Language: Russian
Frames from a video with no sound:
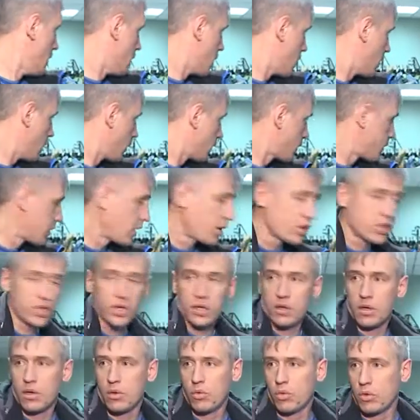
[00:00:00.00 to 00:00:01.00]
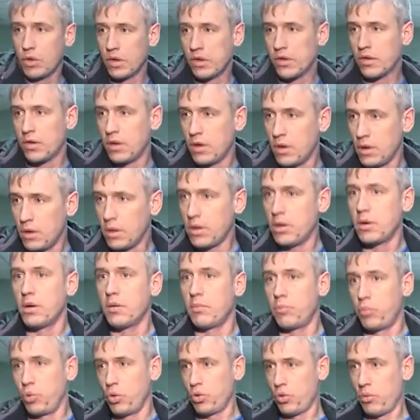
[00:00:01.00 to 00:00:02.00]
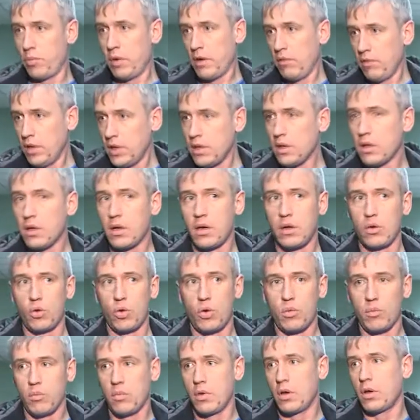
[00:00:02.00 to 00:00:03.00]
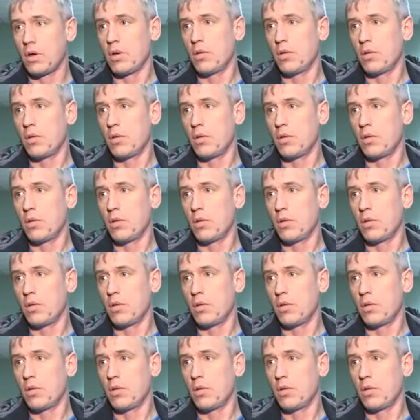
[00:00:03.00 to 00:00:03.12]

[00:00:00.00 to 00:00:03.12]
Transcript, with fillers: э, сторожей находится пульт управления, на котором